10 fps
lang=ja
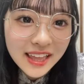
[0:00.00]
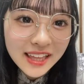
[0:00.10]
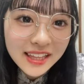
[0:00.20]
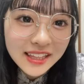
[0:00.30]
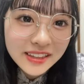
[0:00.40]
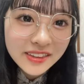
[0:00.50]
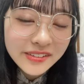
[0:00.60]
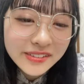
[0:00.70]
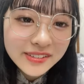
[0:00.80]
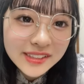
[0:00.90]
えー、っ
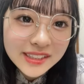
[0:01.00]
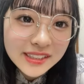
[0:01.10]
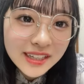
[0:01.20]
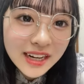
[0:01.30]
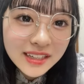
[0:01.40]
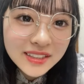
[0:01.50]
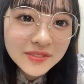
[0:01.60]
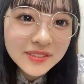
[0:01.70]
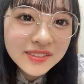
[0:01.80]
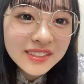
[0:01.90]
と、
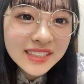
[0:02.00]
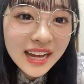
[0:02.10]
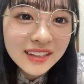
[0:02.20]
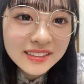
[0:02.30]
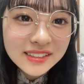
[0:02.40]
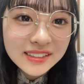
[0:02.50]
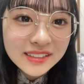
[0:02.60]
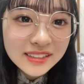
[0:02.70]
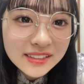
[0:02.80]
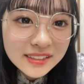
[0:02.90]
カラムーンさん、
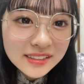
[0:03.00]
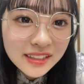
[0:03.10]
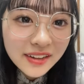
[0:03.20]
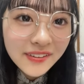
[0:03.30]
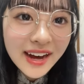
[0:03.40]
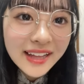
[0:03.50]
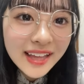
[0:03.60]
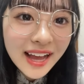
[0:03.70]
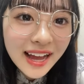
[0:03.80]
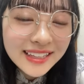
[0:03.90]
お
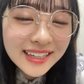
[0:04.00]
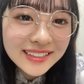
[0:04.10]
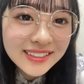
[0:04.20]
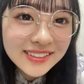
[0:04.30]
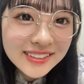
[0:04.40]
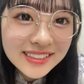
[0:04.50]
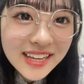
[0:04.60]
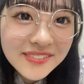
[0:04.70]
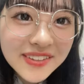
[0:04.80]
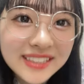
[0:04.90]
花、ありがとうご
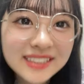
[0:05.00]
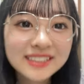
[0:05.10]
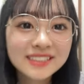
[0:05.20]
ざいます。